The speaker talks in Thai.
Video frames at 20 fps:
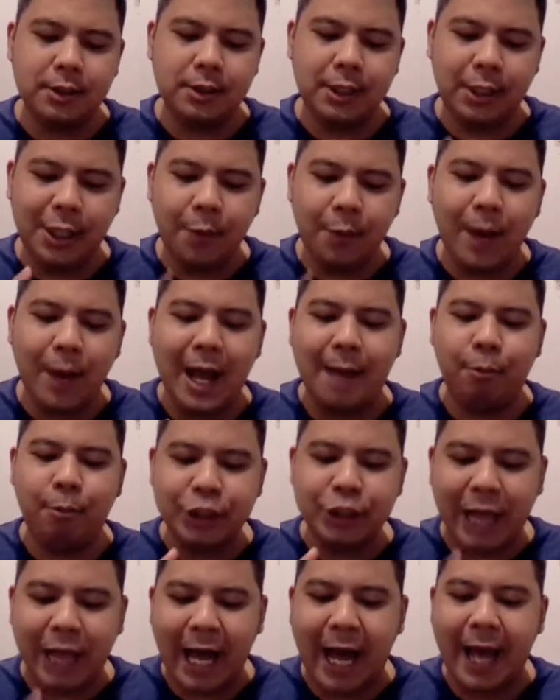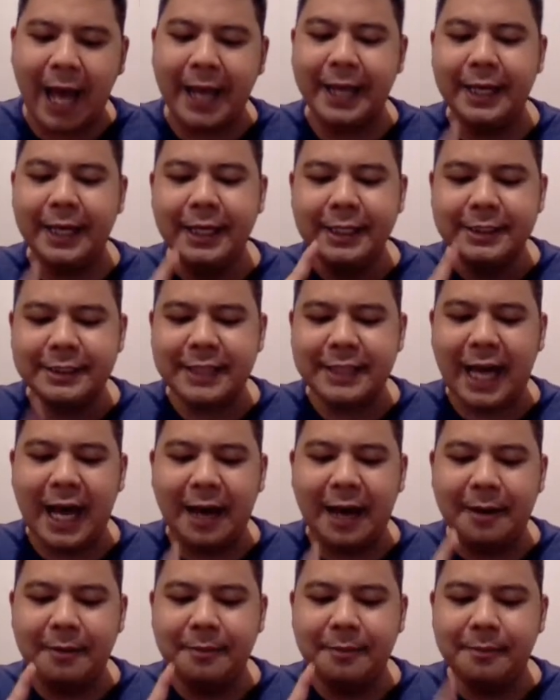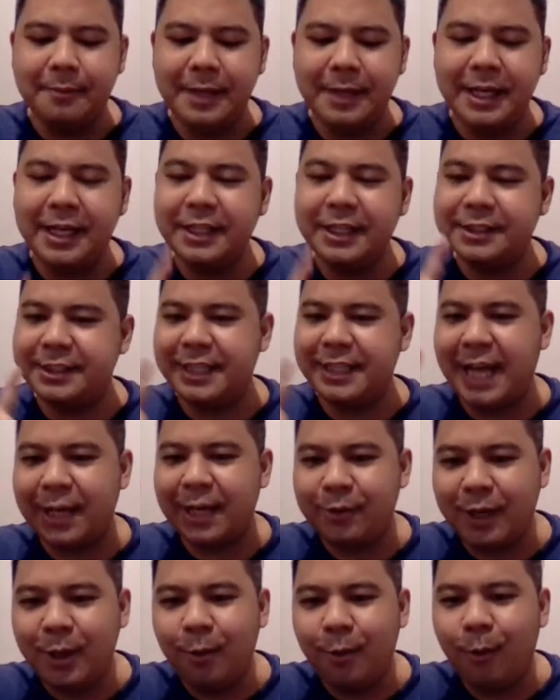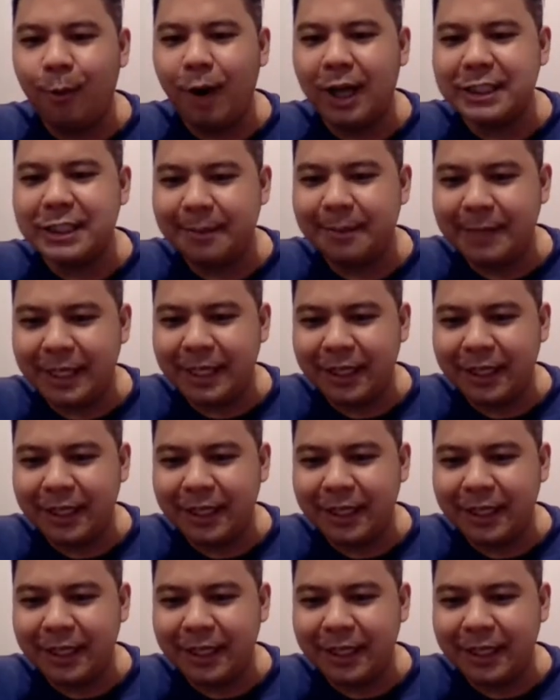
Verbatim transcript: ที่ว่าผู้ชายจะมีเสียงอยู่ในหัวจะมี